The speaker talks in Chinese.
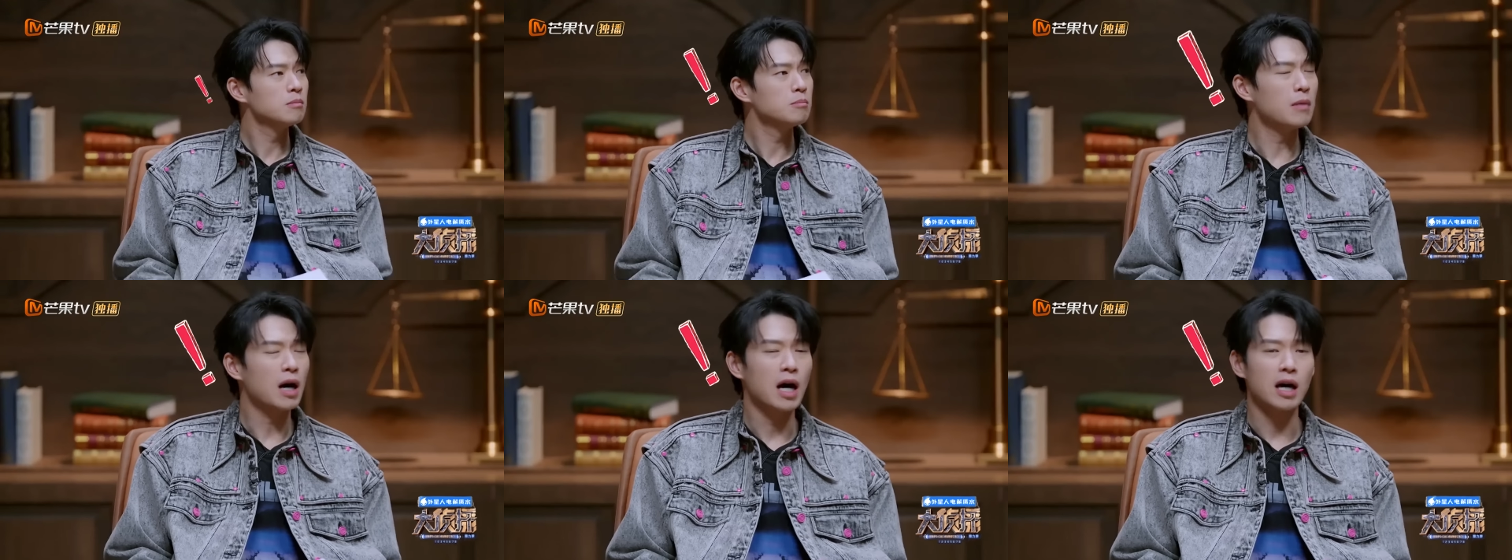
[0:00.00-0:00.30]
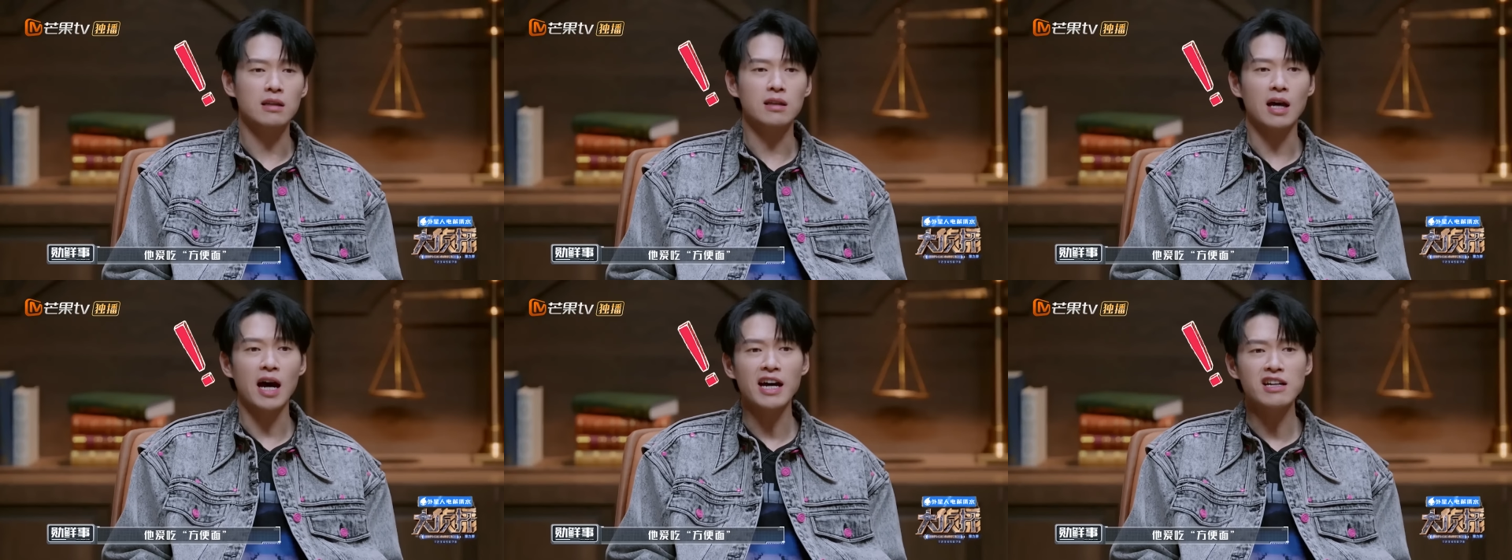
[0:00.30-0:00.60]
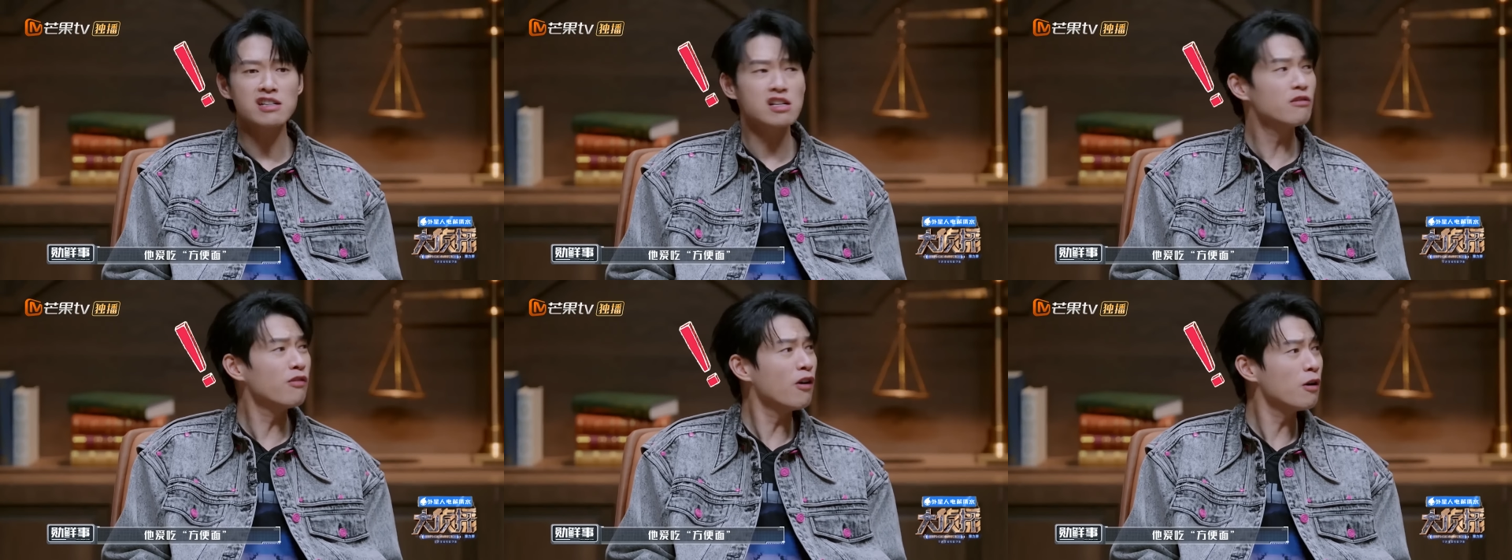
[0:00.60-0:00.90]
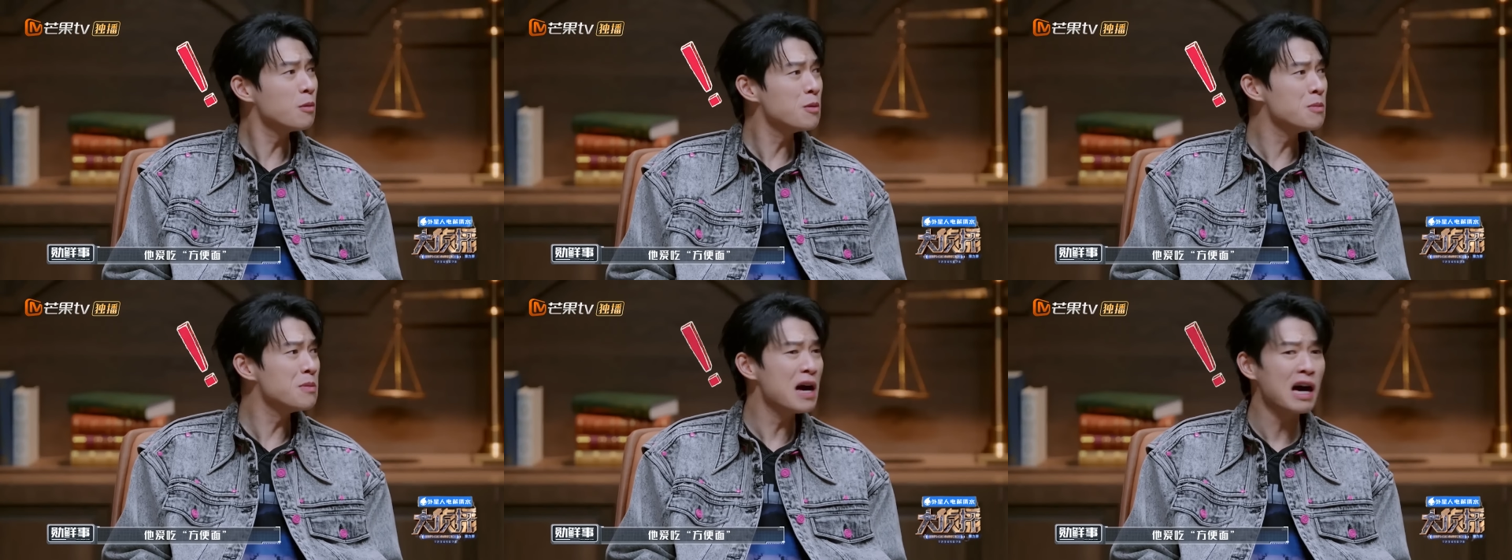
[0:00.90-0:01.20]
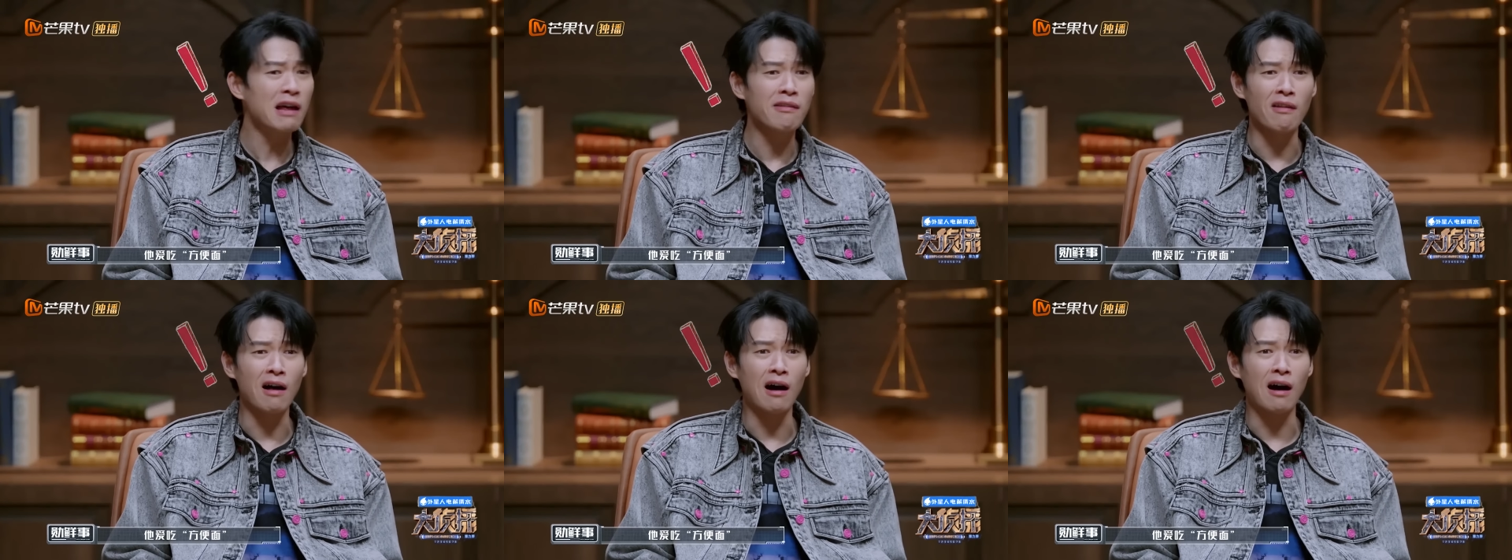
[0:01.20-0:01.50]
妈呀，他爱吃方便
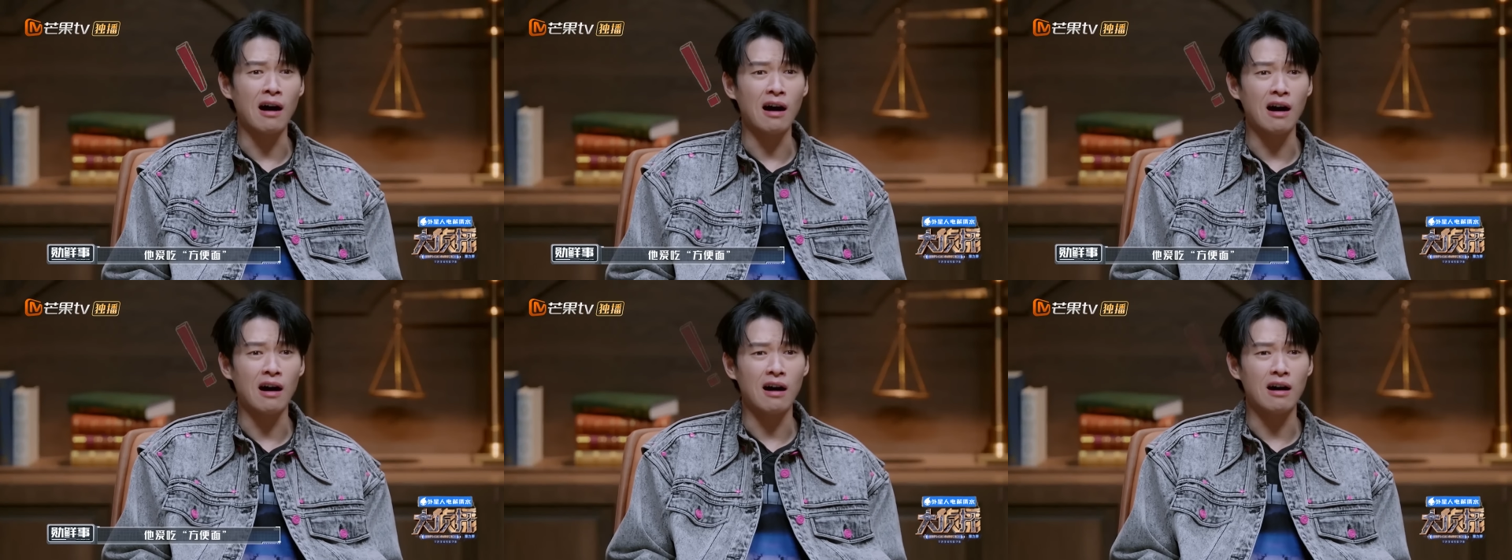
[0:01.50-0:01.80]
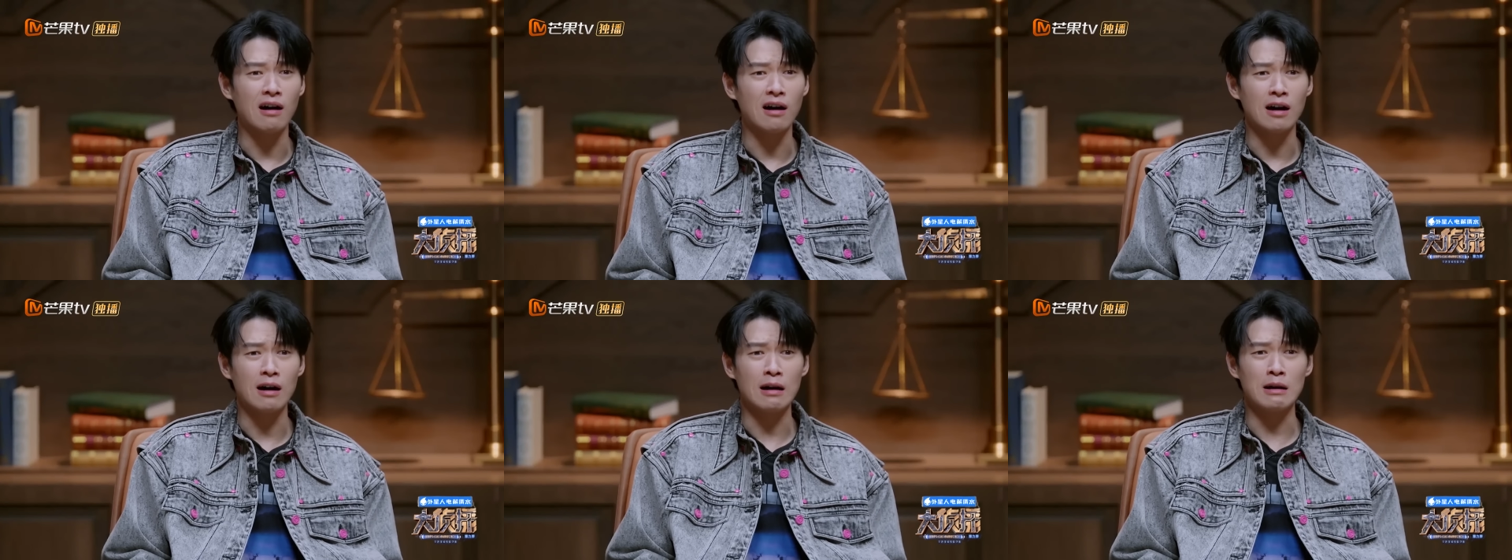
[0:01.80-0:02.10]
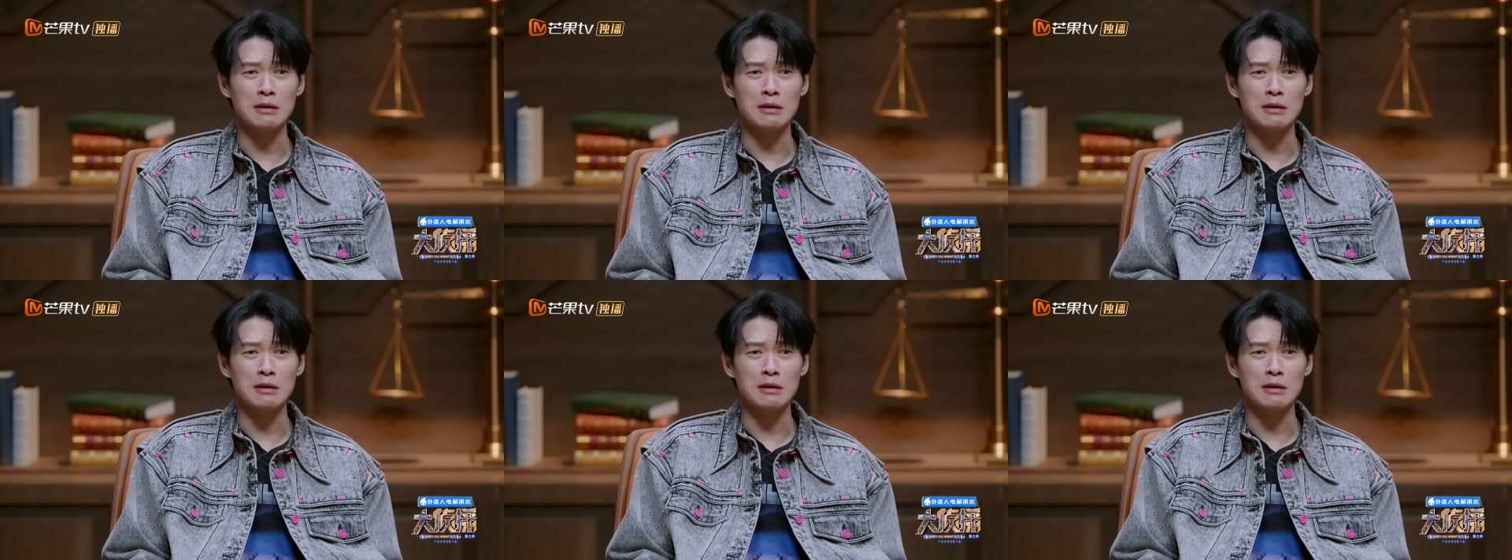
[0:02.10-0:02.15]
面呢！哎